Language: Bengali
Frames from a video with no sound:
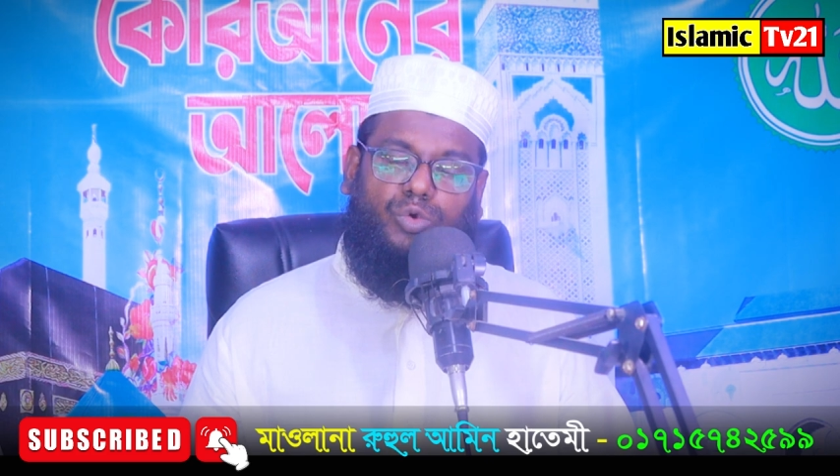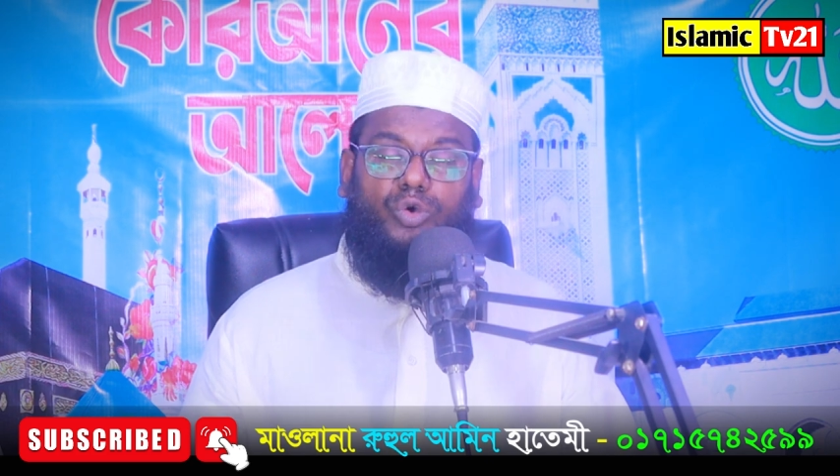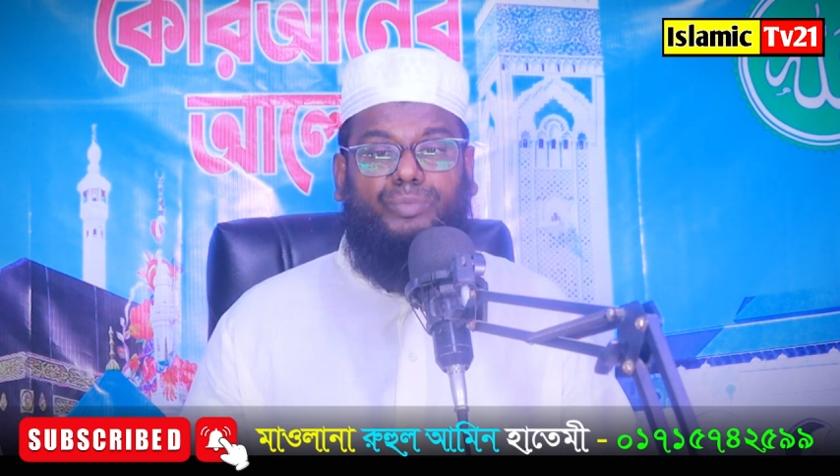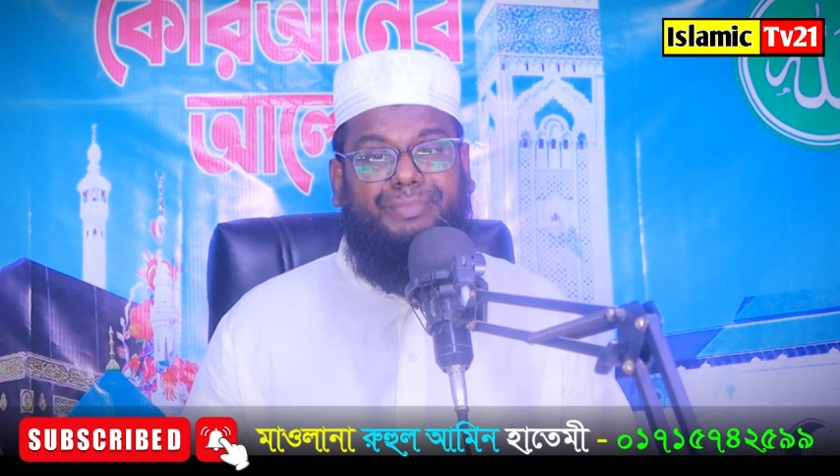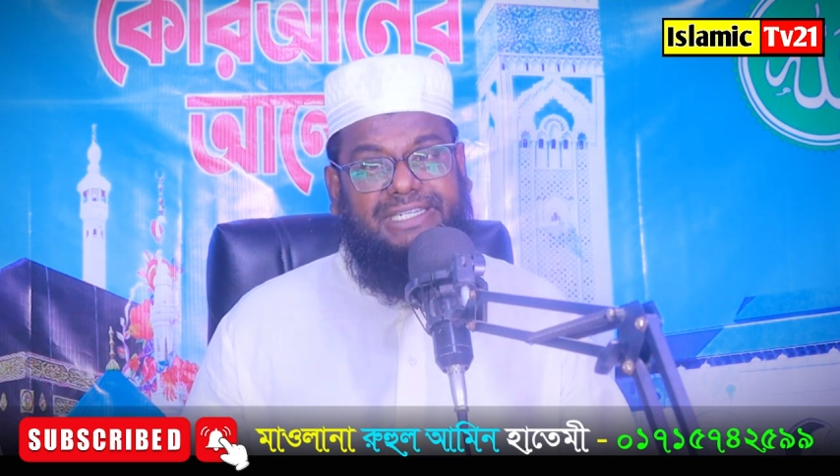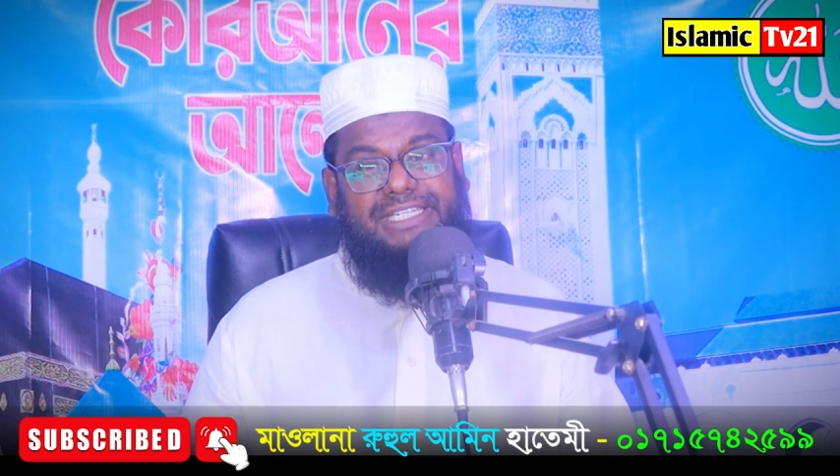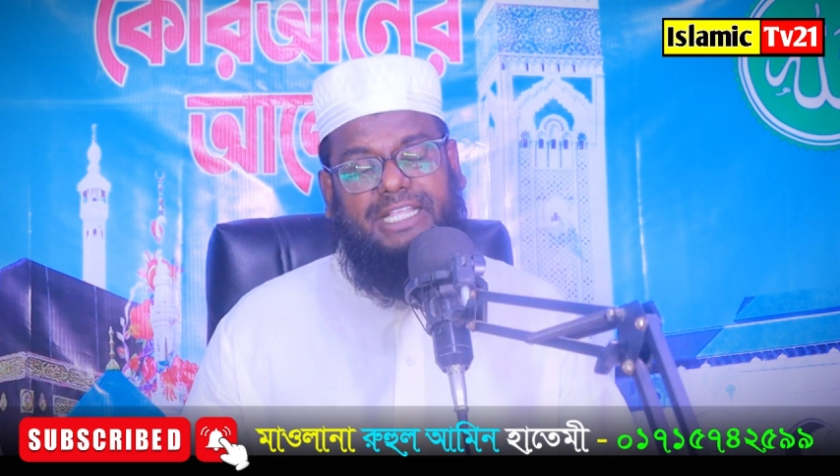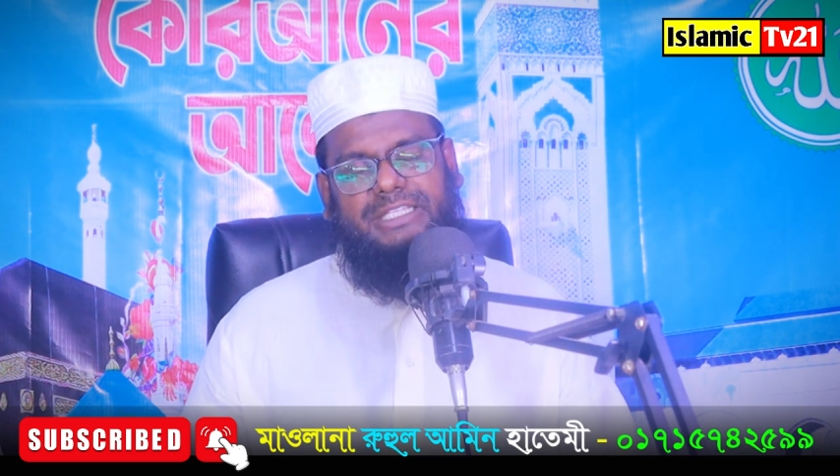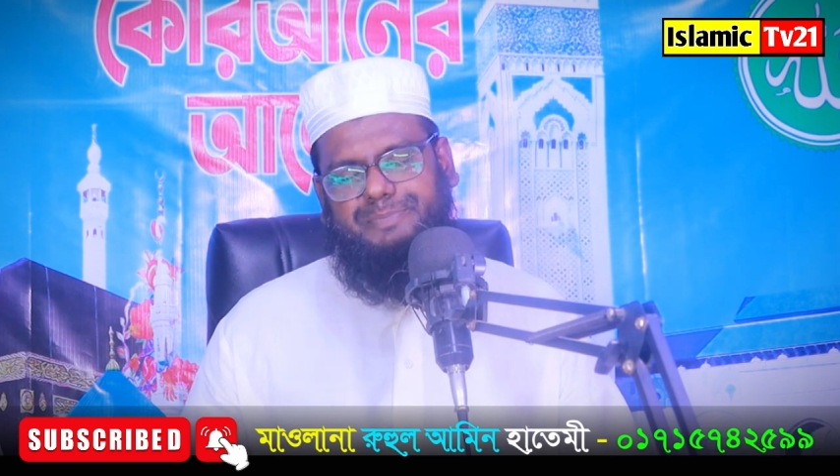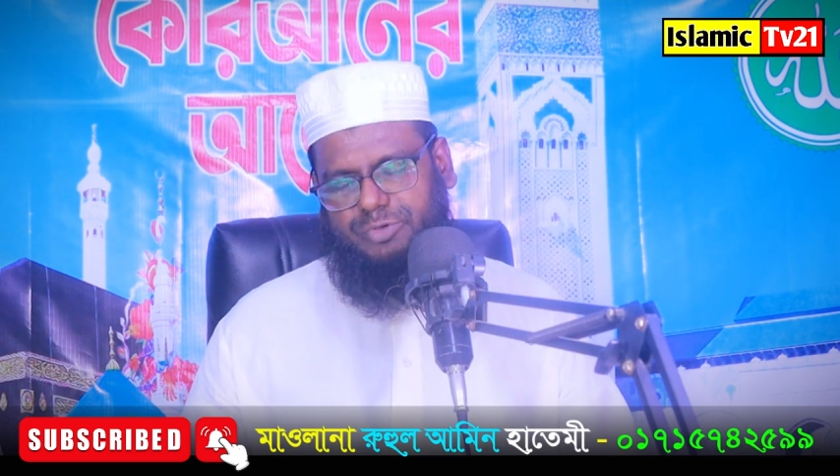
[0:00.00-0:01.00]
কোনো
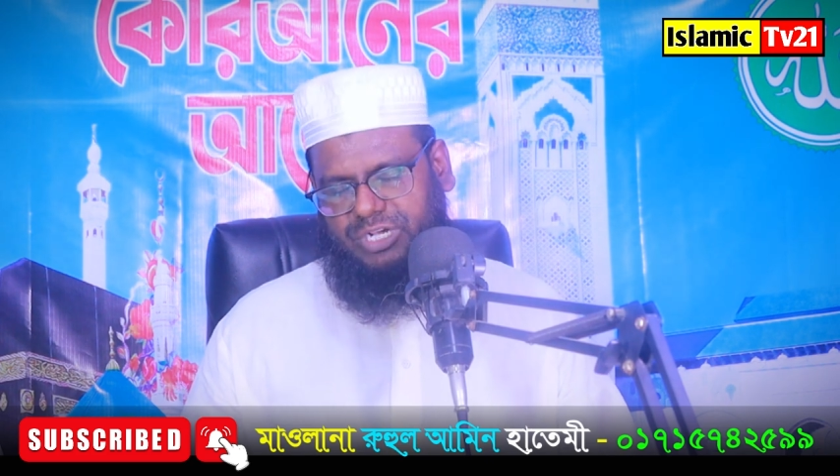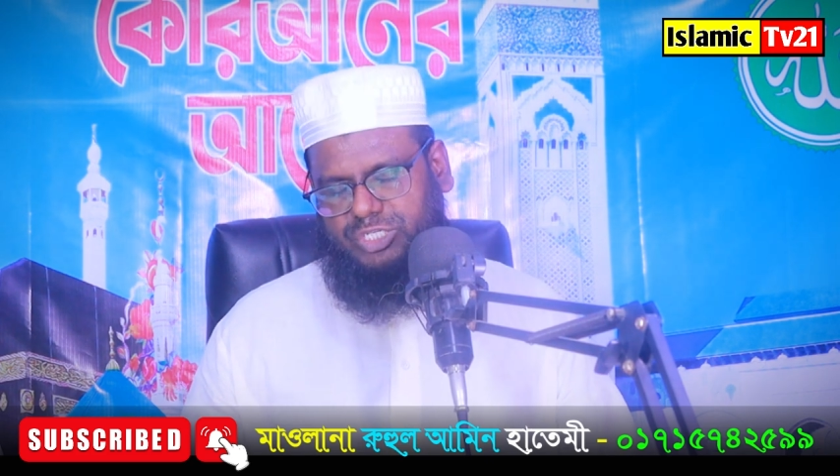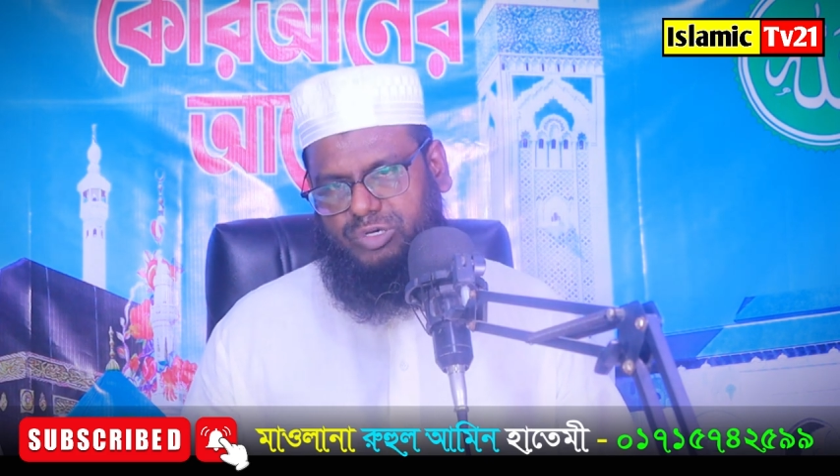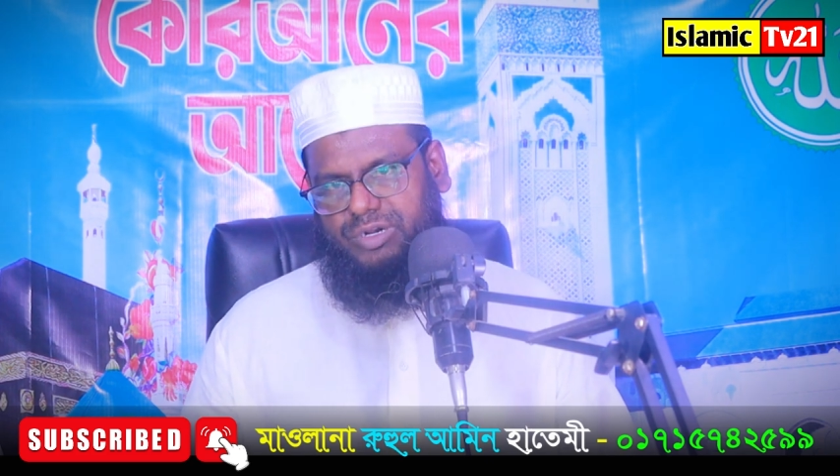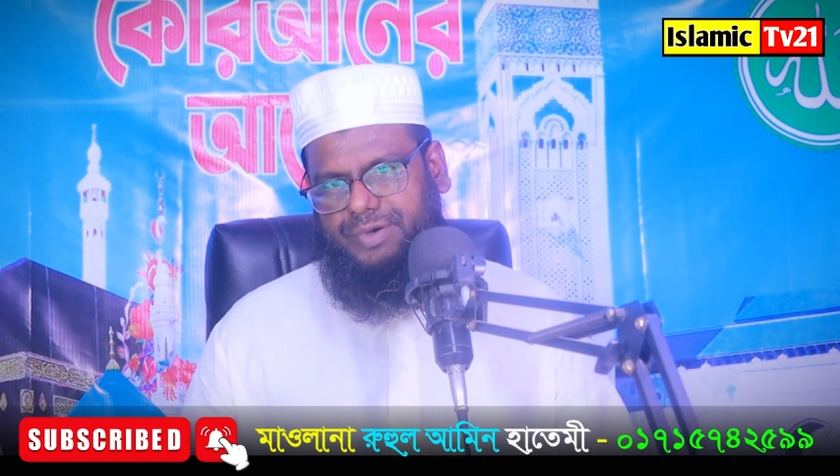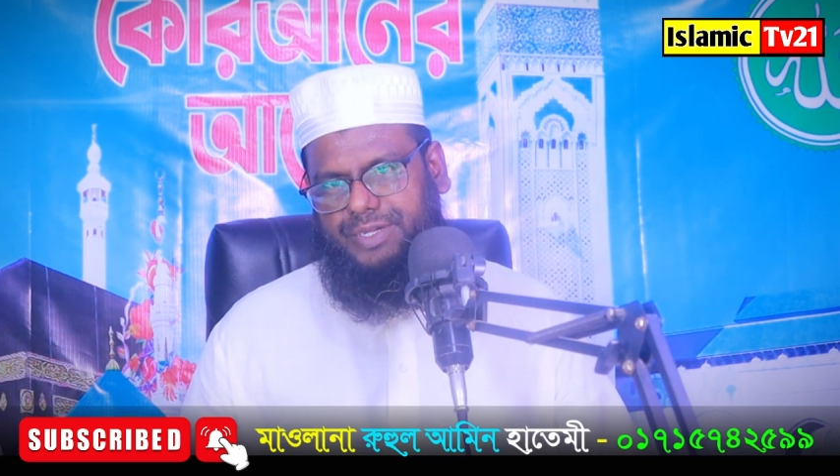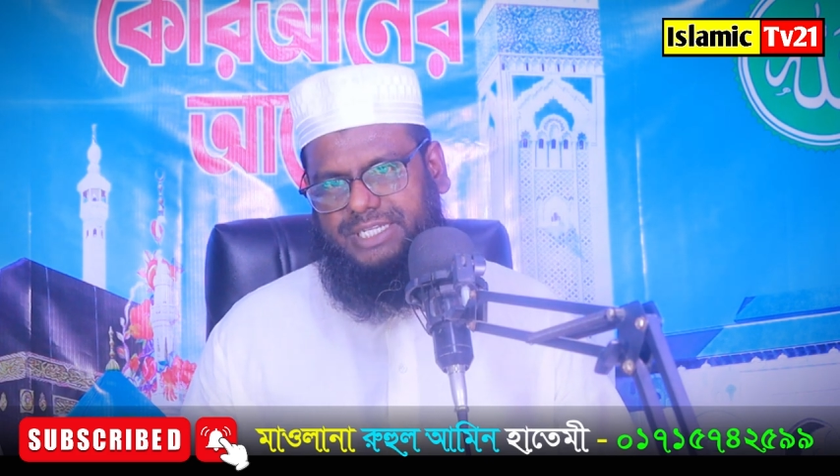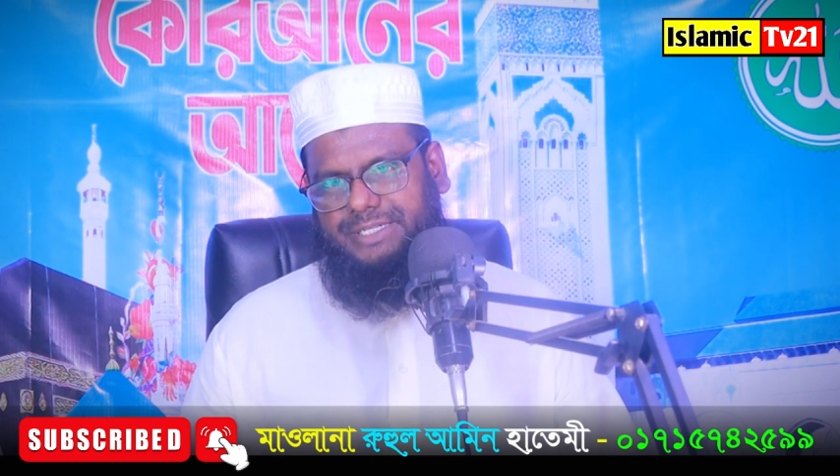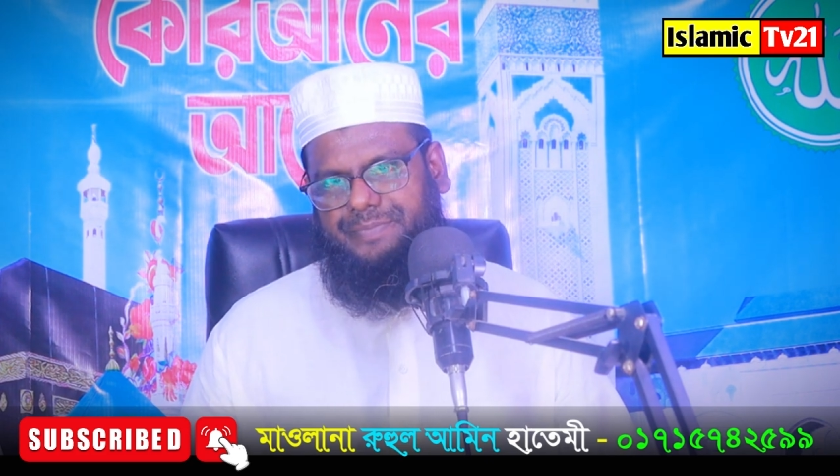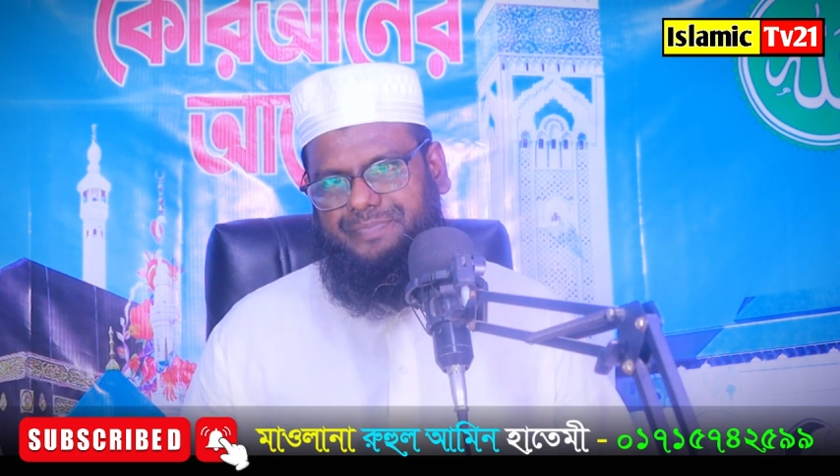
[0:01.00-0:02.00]
মিডিয়াতে প্রকাশ করা
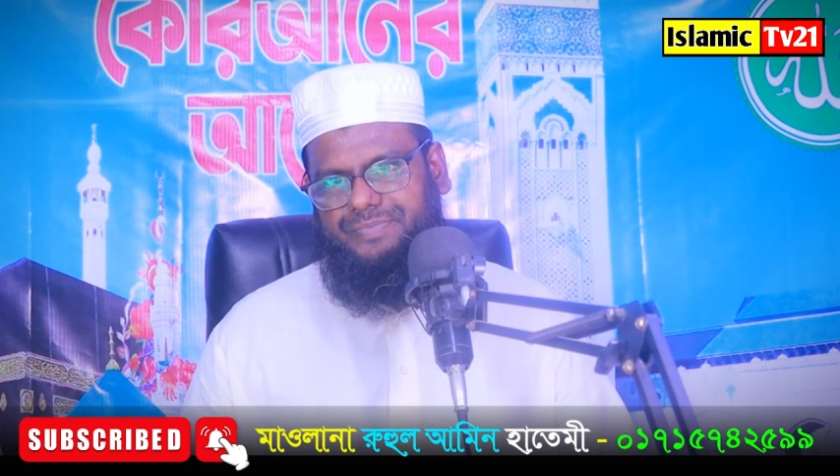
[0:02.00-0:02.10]
হয়নি